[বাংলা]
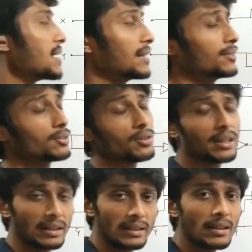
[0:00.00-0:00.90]
এই এক্সর
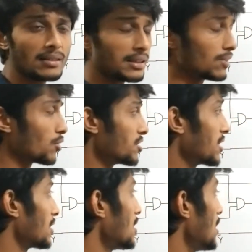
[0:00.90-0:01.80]
গেটের যে
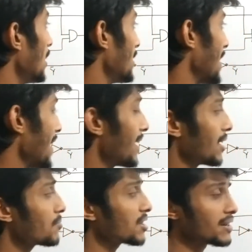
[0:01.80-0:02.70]
লজিক্যাল
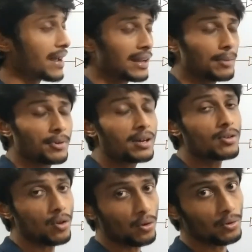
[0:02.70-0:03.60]
ডায়াগ্রাম সেই ডায়াগ্রামটা
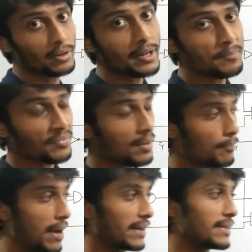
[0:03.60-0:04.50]
ড্র করতে
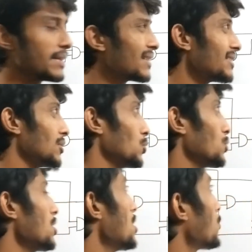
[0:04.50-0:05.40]
পারি ঠিক আছে তো
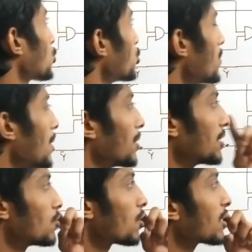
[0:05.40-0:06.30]
প্রথমে
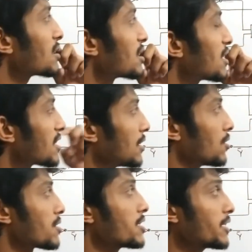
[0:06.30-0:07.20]
আমাদের দরকার যেটা সেটা
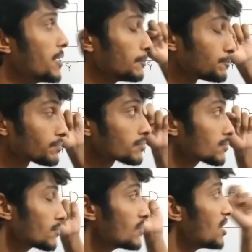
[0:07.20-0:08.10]
হচ্ছে কি
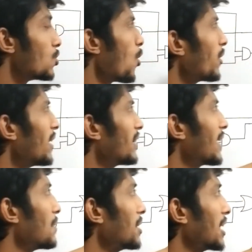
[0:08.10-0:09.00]
নর গেট
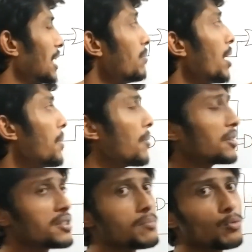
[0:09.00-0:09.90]
থেকে আমরা কিভাবে
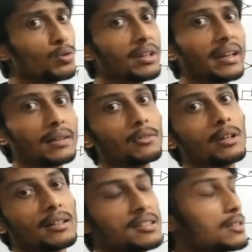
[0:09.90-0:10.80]
আমাদের যে মৌলিক
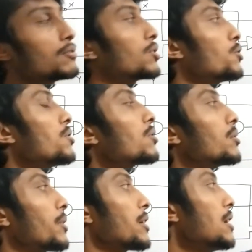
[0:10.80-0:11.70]
গেটগুলো আছে সেগুলো তৈরি করতে
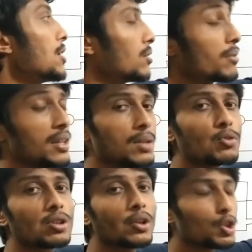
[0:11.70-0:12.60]
পারি তোমরা
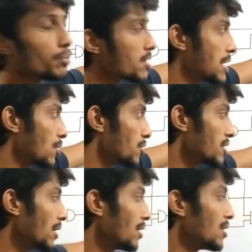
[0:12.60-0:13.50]
ইতিমধ্যে হয়তো বা জানো
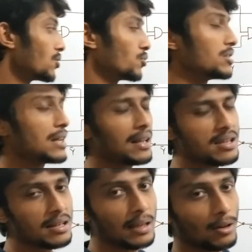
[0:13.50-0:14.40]
এটা যদি না
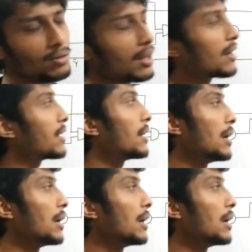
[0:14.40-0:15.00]
জেনে থাকো তাহলে